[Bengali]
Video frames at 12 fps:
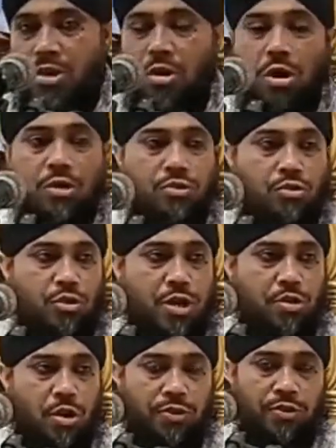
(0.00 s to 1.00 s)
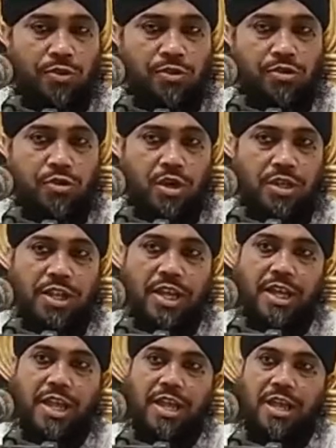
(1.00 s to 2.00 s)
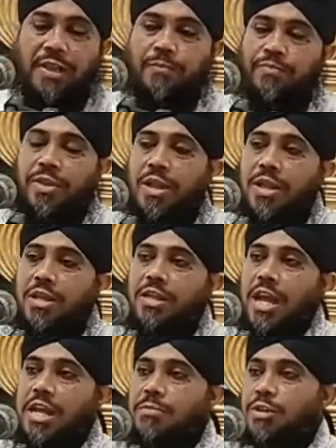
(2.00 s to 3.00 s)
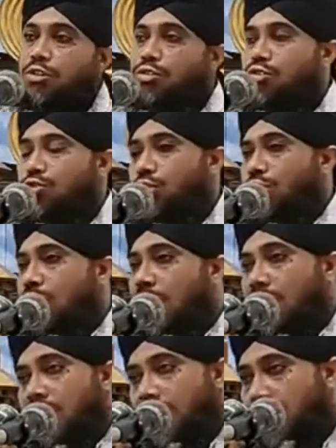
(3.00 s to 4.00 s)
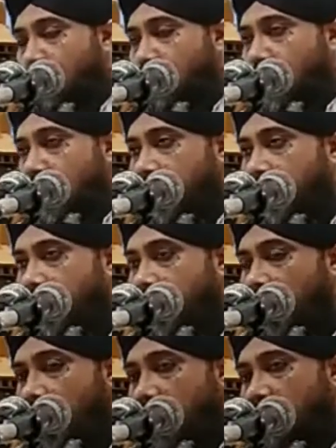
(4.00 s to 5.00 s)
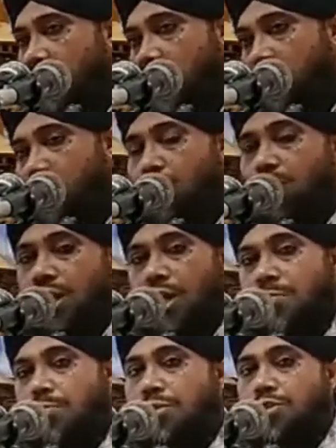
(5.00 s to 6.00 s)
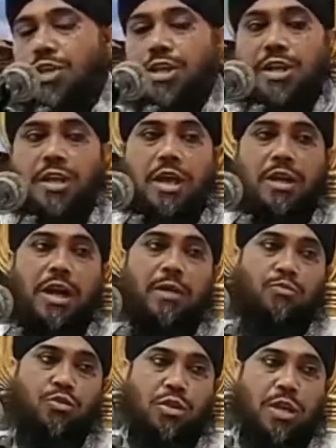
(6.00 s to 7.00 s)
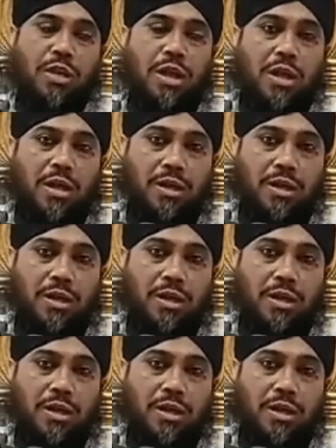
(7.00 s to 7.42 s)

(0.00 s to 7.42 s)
অন্তরের অন্তঃস্থল থেকে কালিমাতস্যকর আদায় করে আমরা সকলেই পড়ছি আলহামদুলিল্লাহ